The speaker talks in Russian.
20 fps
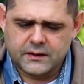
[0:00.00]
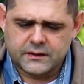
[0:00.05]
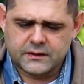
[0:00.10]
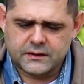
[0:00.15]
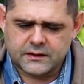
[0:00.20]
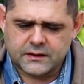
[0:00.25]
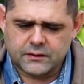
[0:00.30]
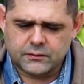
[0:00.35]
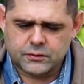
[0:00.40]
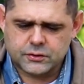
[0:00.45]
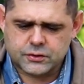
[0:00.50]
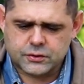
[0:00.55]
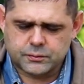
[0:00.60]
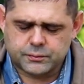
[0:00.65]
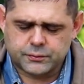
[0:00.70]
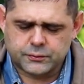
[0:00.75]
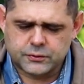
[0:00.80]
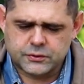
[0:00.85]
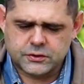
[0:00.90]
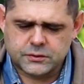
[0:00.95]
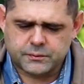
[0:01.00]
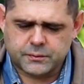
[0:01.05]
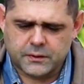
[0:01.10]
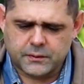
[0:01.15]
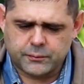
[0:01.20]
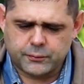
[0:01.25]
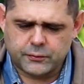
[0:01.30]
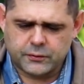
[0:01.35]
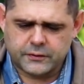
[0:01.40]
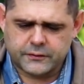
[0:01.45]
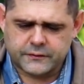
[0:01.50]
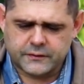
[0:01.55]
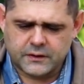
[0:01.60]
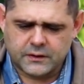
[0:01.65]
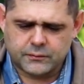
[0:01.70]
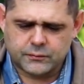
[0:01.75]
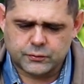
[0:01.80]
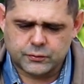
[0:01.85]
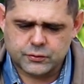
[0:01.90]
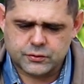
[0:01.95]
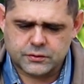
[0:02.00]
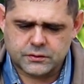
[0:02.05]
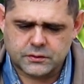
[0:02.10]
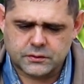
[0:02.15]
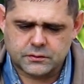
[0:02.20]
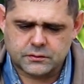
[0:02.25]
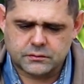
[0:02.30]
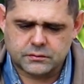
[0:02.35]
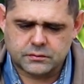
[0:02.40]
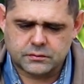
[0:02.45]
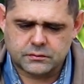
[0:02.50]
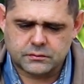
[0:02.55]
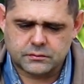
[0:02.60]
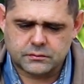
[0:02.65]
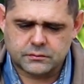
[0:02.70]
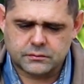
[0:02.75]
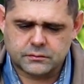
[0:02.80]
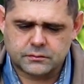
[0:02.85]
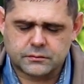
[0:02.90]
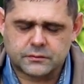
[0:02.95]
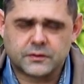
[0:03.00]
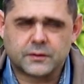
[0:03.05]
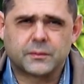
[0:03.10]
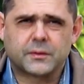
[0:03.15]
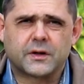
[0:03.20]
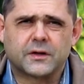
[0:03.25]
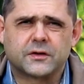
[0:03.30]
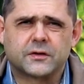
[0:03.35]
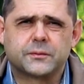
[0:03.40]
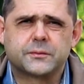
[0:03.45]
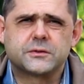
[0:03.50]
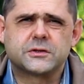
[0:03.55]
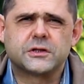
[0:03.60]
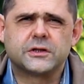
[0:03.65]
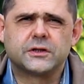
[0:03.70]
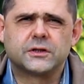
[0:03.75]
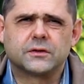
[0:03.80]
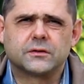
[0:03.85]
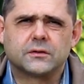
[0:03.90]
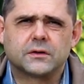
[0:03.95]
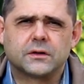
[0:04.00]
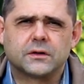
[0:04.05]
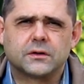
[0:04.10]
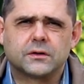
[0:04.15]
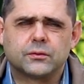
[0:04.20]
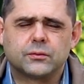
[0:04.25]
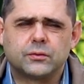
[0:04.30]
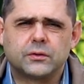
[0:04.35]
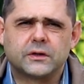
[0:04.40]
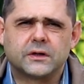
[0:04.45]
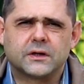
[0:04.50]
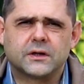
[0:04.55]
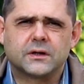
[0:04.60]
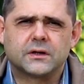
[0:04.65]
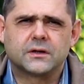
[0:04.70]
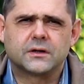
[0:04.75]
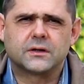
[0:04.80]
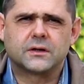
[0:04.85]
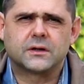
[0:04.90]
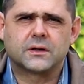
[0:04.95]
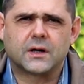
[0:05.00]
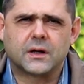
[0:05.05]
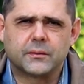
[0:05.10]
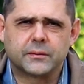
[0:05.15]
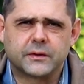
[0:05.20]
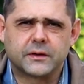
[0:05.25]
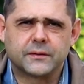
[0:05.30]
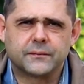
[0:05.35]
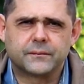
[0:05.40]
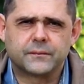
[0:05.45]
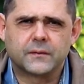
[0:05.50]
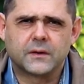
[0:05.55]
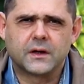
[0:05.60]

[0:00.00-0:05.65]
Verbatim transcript: Для того, чтобы получить прополис, нам нужно э, забрать из пчелиного улья рамки.